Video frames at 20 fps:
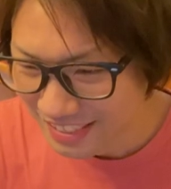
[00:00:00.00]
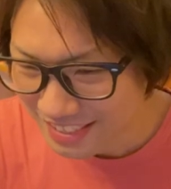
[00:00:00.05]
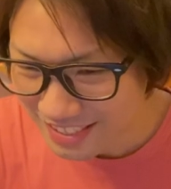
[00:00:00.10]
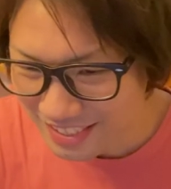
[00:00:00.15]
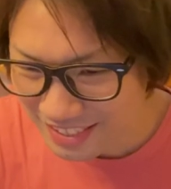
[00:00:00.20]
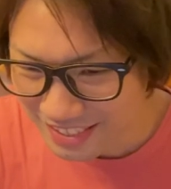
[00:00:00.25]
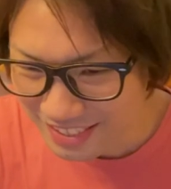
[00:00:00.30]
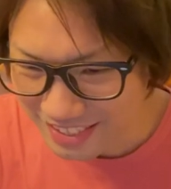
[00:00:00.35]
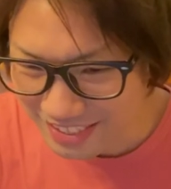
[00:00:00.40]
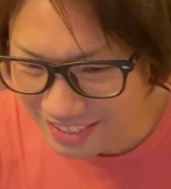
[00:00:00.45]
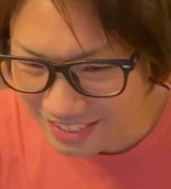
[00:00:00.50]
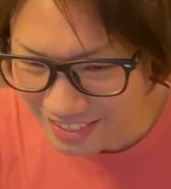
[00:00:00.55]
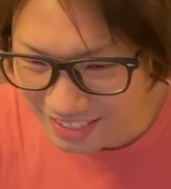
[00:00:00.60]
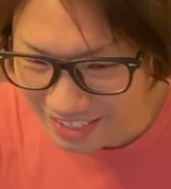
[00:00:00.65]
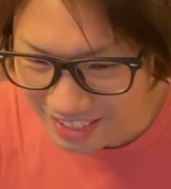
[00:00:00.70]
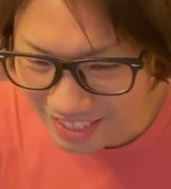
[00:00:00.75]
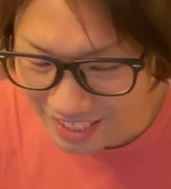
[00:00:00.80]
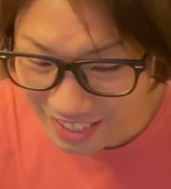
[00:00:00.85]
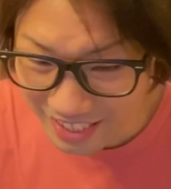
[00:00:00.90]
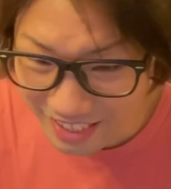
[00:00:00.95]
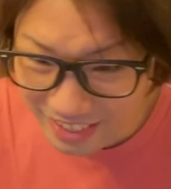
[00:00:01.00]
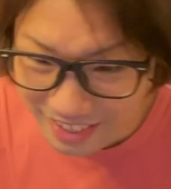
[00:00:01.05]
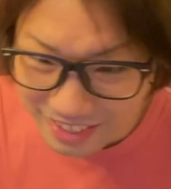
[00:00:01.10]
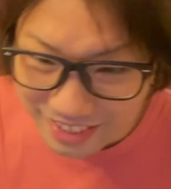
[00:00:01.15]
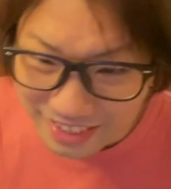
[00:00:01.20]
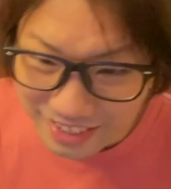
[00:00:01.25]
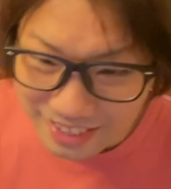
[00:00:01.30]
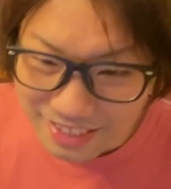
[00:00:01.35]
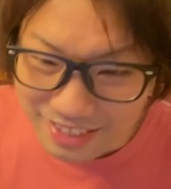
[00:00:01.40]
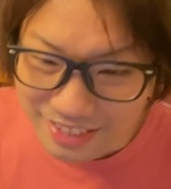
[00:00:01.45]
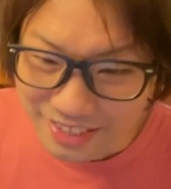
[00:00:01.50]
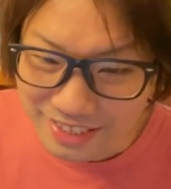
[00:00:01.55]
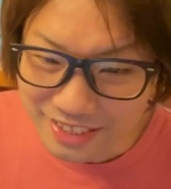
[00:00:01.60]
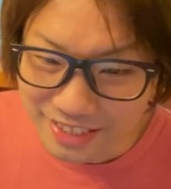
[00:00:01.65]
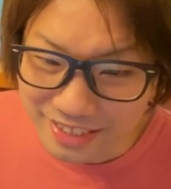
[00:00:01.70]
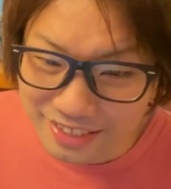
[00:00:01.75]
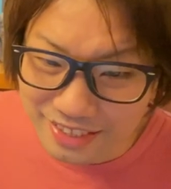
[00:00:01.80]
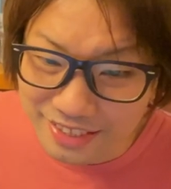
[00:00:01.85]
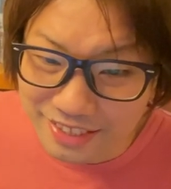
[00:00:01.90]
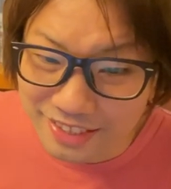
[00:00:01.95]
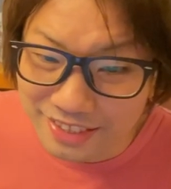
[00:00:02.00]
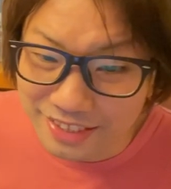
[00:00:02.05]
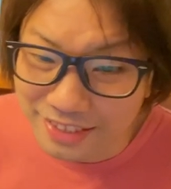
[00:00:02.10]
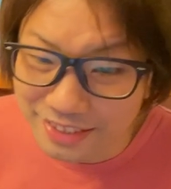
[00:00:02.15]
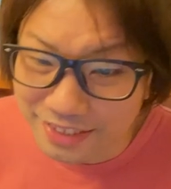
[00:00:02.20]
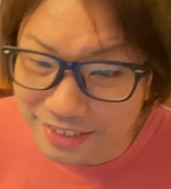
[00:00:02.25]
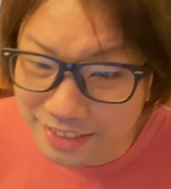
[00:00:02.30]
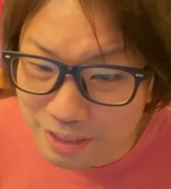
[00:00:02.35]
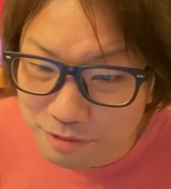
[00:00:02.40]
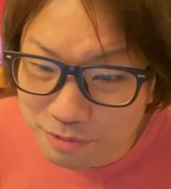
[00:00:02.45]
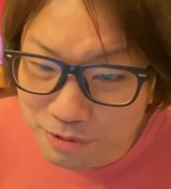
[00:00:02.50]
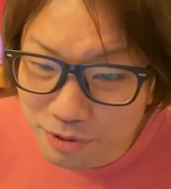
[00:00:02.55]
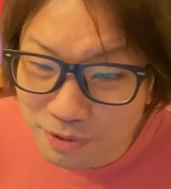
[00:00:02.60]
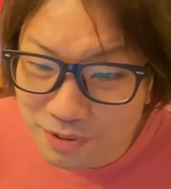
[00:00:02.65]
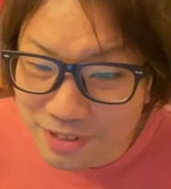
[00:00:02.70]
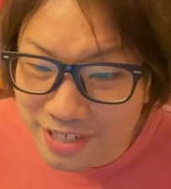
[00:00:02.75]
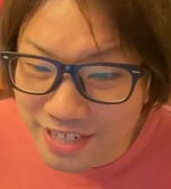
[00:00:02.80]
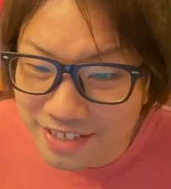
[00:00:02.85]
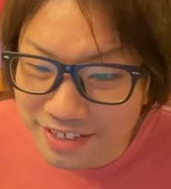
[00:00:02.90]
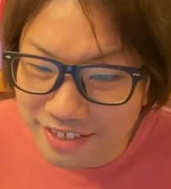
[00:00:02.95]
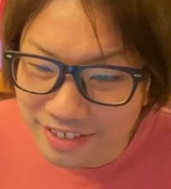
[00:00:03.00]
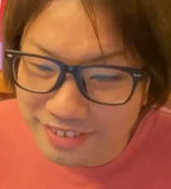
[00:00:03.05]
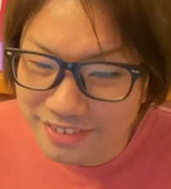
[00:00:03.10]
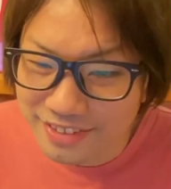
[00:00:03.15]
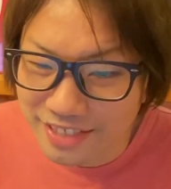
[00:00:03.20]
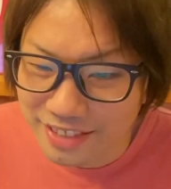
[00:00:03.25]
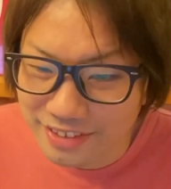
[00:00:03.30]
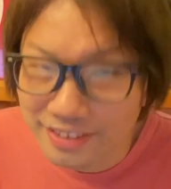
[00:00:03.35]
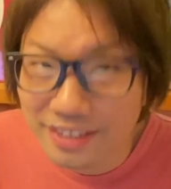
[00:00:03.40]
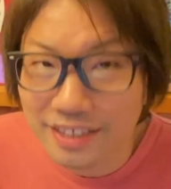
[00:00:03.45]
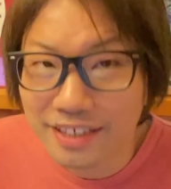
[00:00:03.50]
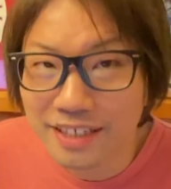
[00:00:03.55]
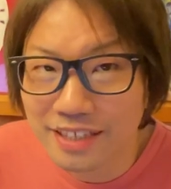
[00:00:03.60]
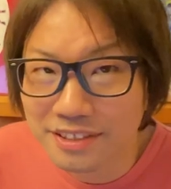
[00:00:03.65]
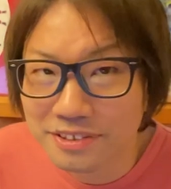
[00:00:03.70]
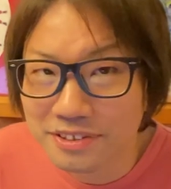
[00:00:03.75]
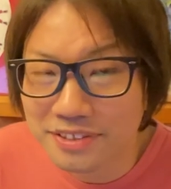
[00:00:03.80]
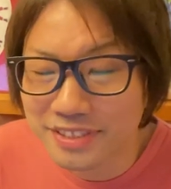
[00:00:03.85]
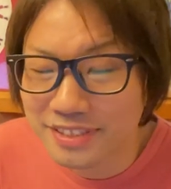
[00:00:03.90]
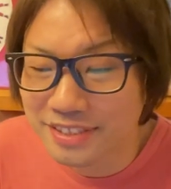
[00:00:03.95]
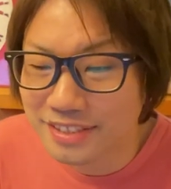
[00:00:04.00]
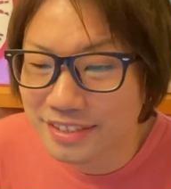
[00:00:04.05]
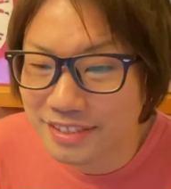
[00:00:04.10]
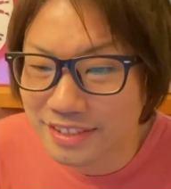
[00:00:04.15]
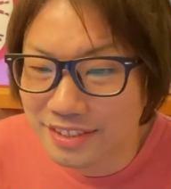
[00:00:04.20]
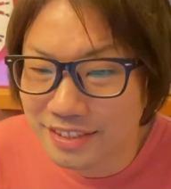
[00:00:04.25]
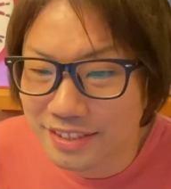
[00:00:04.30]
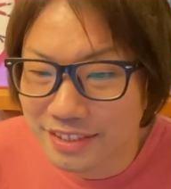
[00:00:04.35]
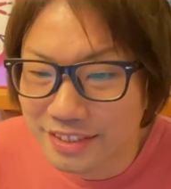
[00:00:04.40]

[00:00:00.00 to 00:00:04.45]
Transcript: じゃあ続いて、えー、レブロン・レイカーズさん、ありがとうございます。